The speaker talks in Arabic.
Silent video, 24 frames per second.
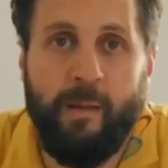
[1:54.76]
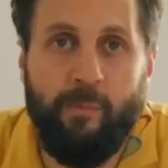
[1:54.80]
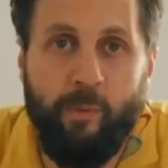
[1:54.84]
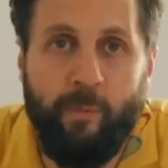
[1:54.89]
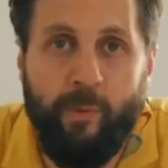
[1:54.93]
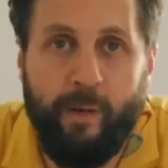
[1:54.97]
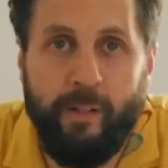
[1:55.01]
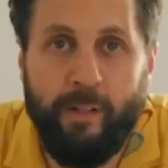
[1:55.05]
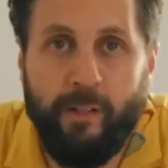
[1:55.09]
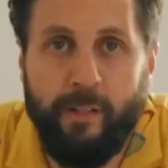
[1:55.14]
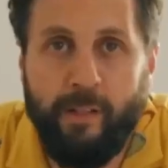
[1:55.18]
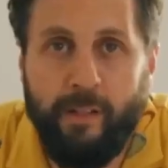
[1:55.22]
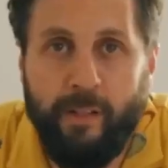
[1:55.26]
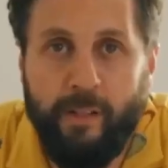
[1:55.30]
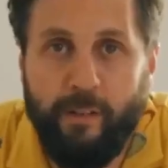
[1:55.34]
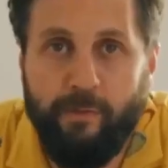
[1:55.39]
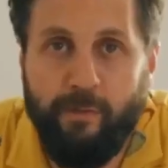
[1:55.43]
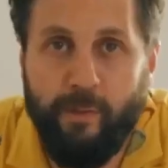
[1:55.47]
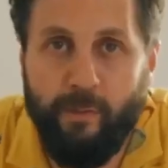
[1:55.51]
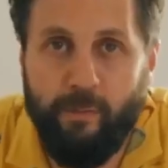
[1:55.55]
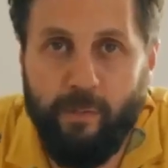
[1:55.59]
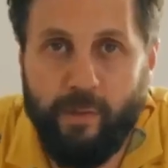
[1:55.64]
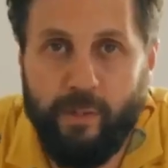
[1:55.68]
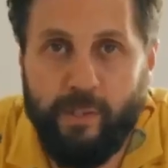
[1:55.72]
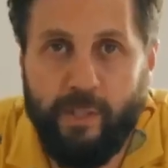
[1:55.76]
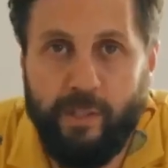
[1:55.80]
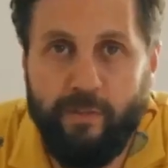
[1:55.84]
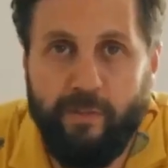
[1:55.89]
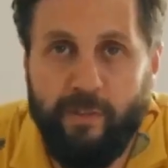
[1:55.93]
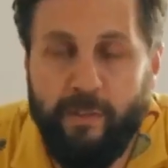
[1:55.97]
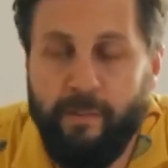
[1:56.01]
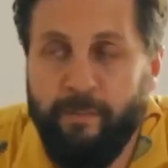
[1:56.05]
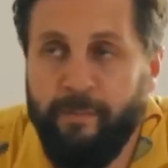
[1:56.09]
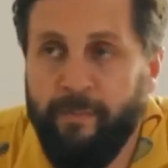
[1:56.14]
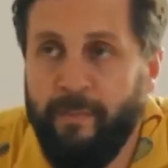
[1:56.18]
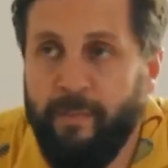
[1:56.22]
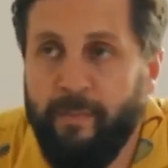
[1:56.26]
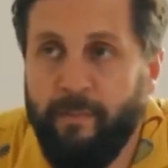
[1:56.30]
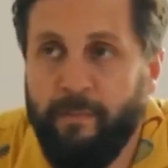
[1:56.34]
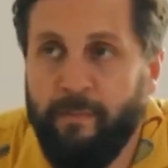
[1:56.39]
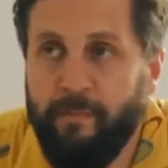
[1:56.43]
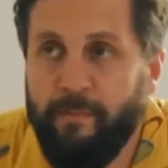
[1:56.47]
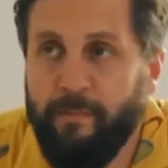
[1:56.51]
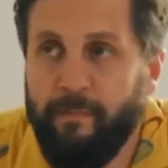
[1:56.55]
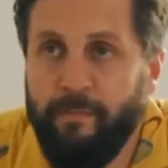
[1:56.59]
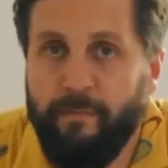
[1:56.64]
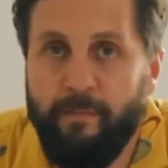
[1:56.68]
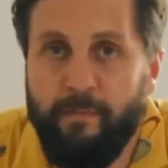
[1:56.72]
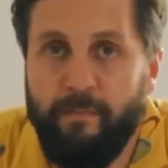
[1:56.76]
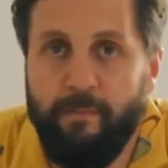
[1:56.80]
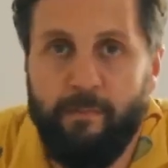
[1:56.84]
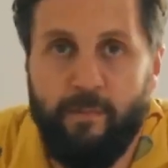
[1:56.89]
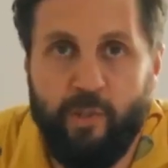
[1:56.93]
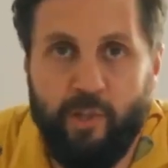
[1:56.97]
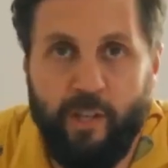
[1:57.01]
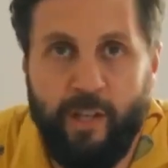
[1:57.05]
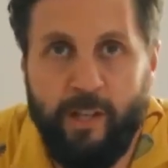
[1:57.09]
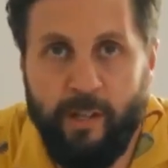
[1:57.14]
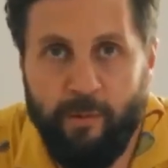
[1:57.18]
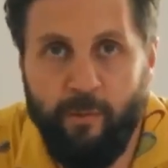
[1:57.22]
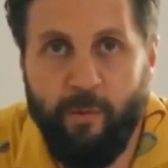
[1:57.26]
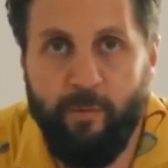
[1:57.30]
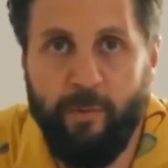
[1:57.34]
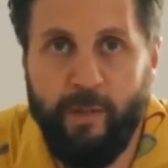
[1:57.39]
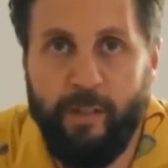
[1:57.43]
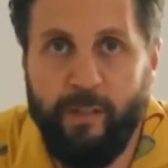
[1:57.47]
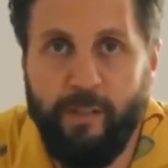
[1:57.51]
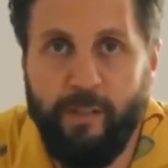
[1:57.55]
انا ممرضه هنا في المستشفى مش انا